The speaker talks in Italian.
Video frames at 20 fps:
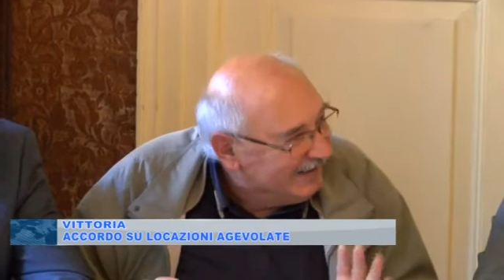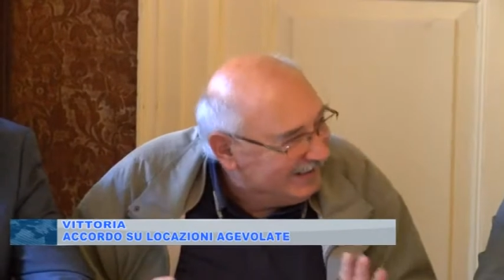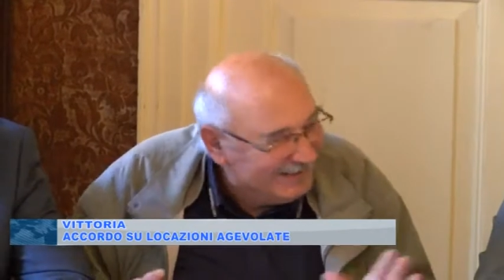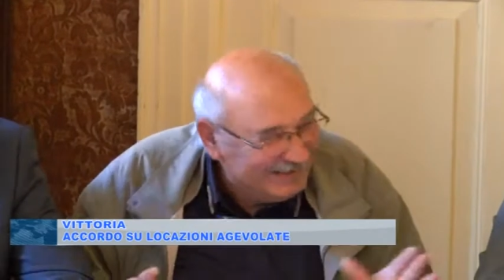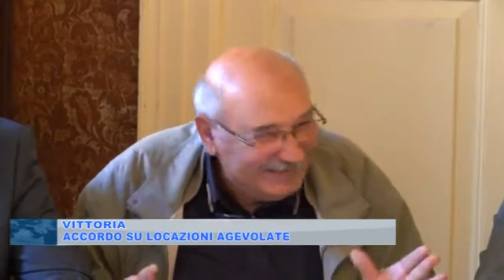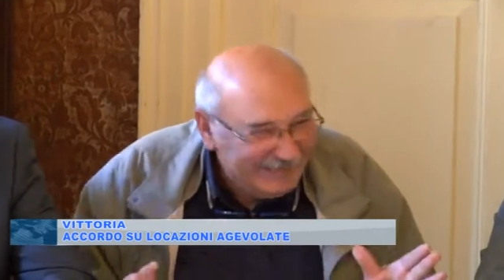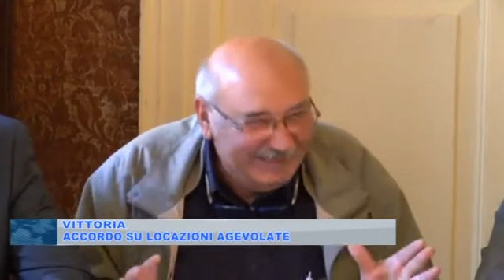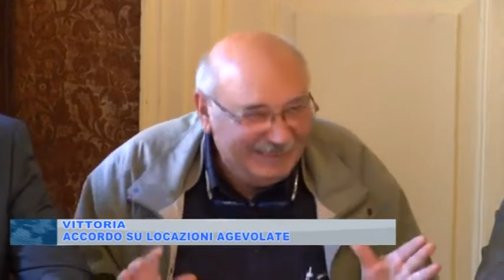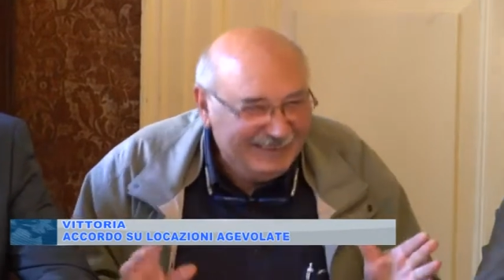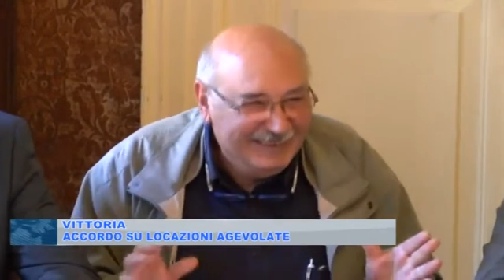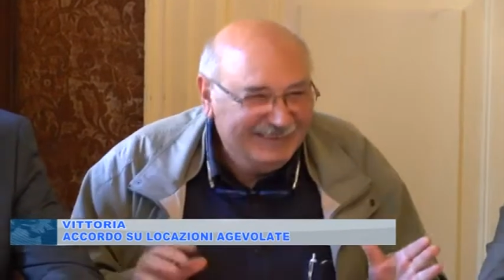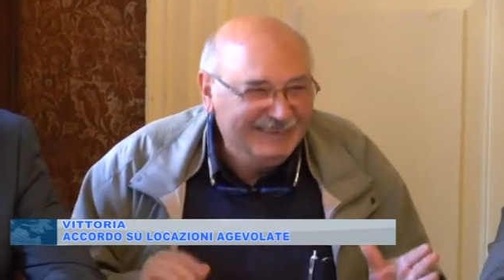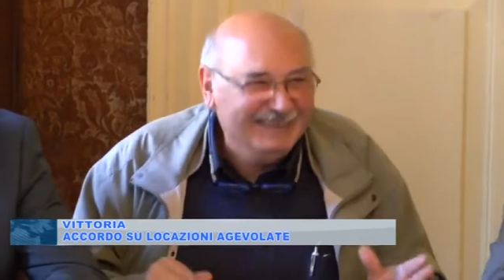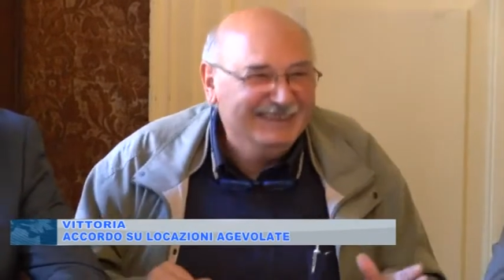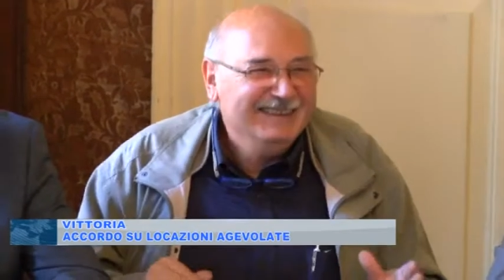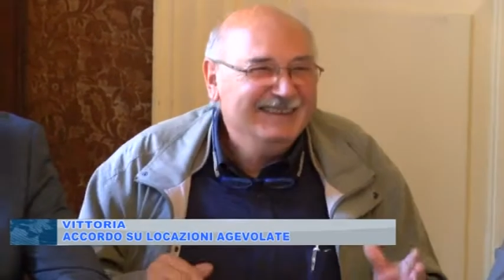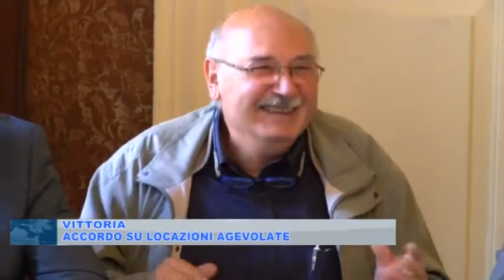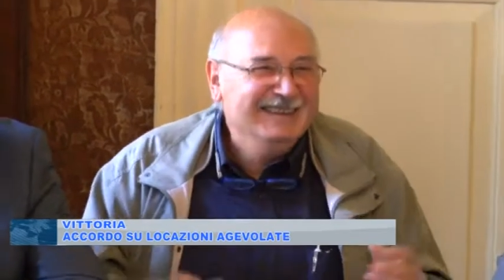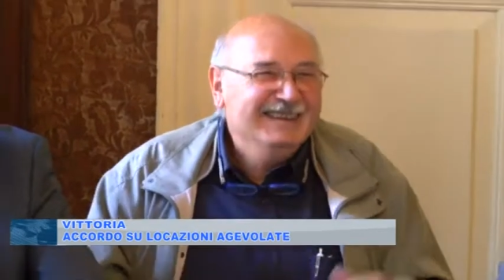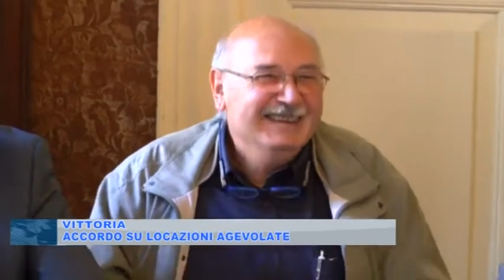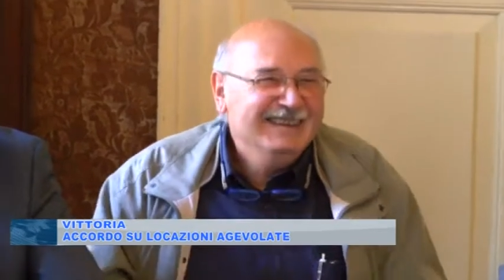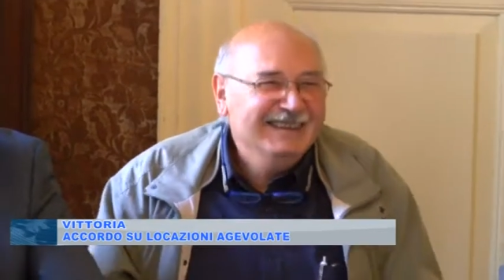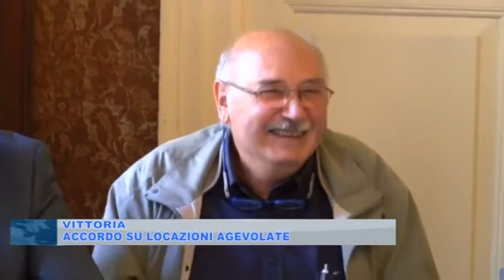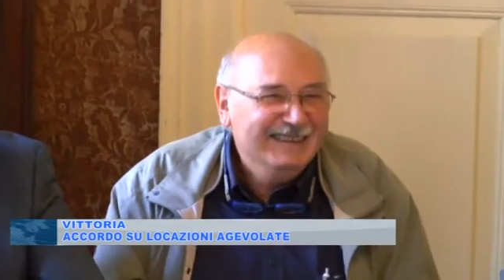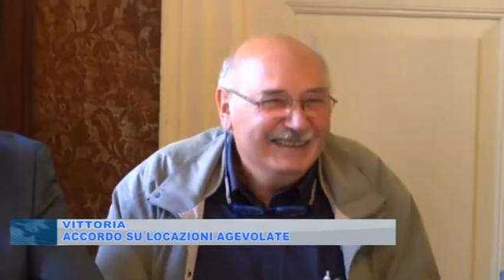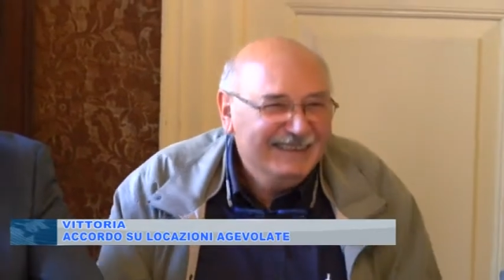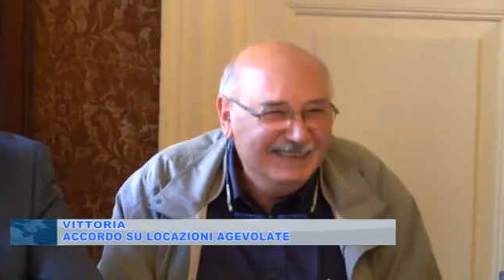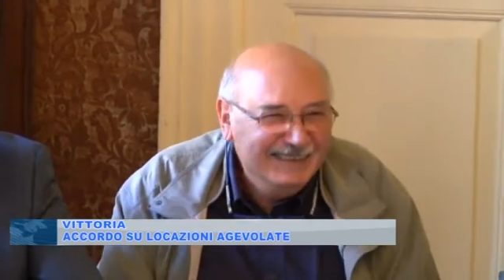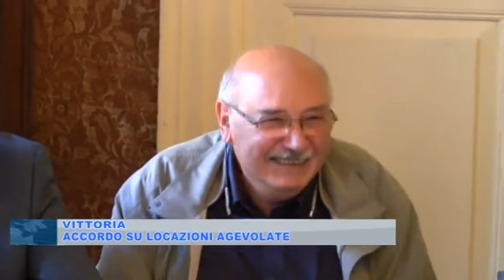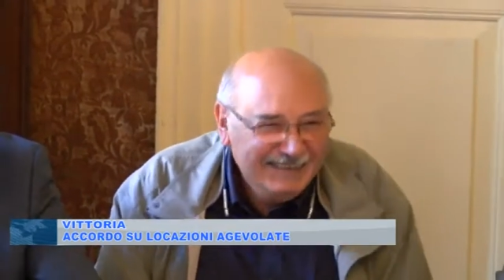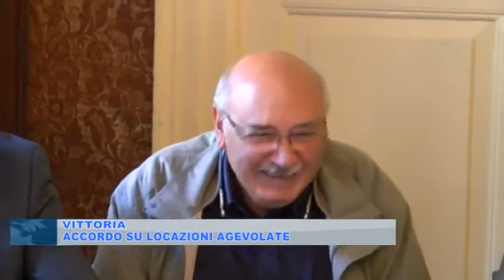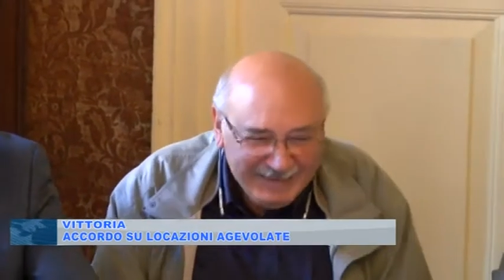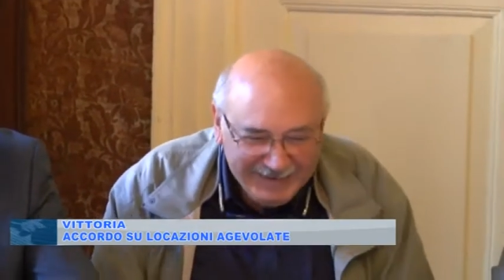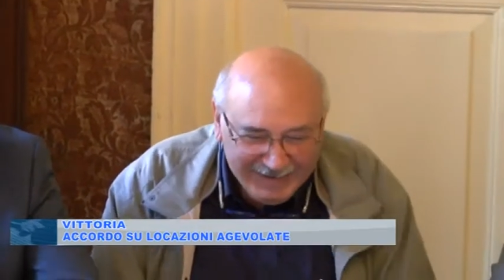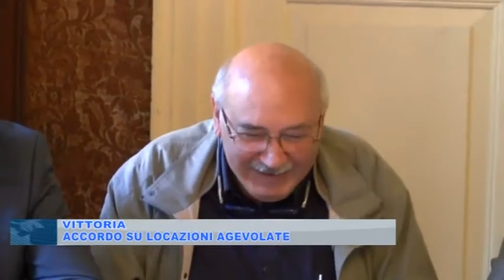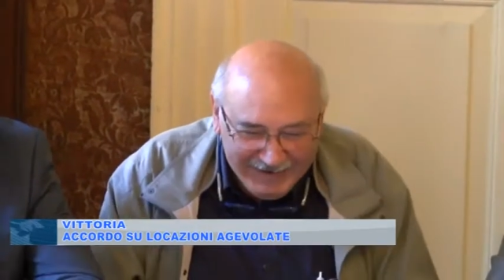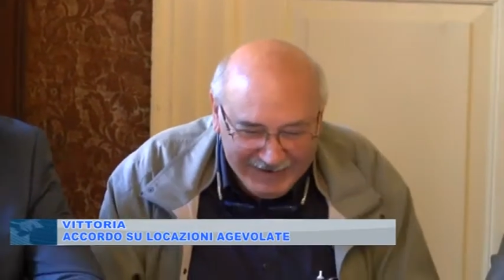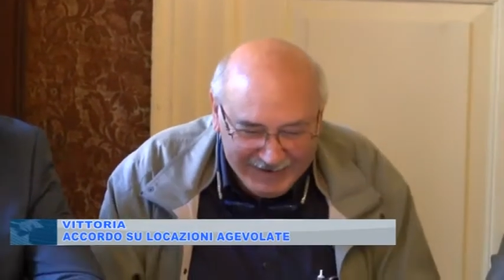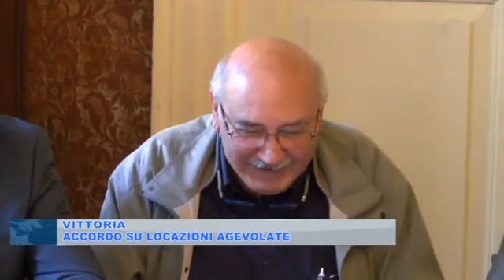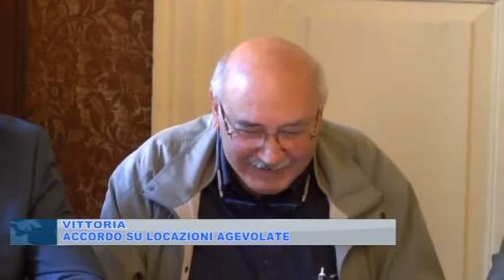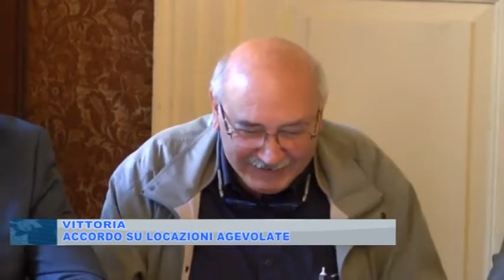canoni agevolati. Erano presenti